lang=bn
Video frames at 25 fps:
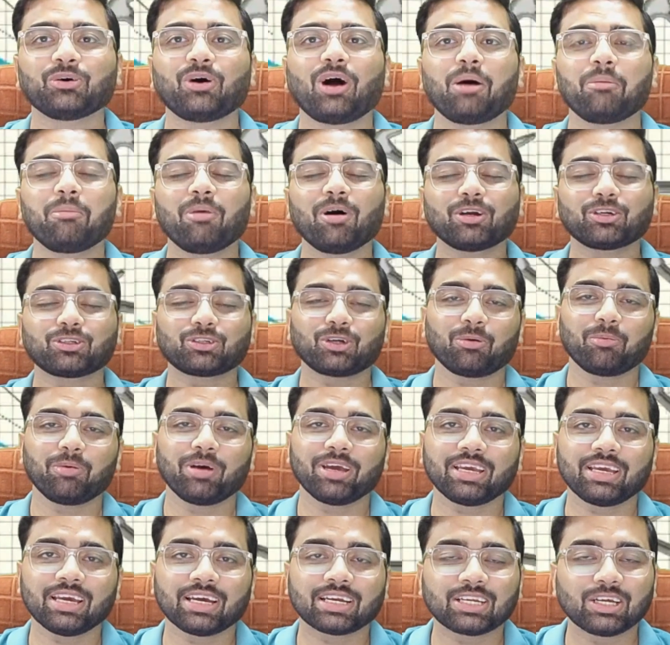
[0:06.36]
সো আবার
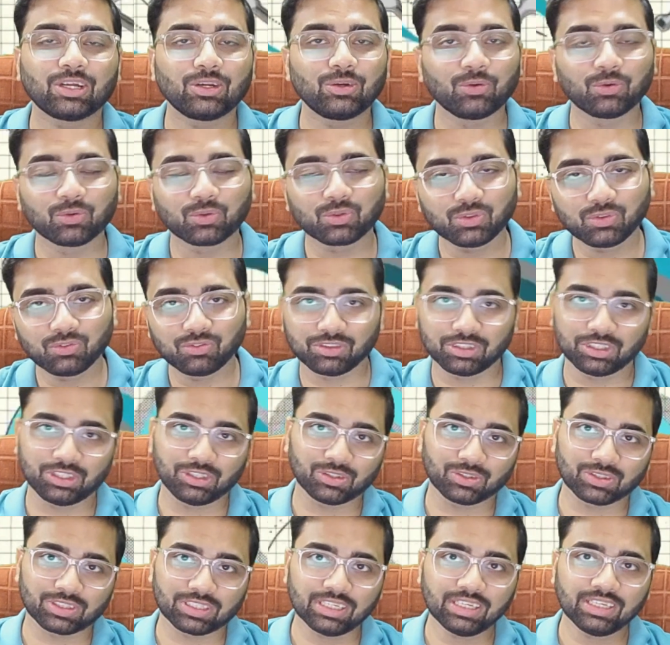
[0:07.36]
সবাইকে একটা নতুন
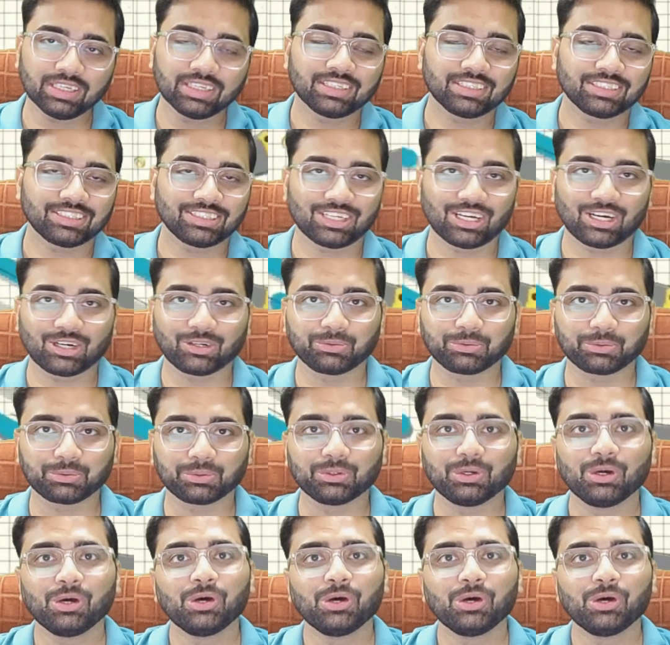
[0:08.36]
ভিডিওতে স্বাগত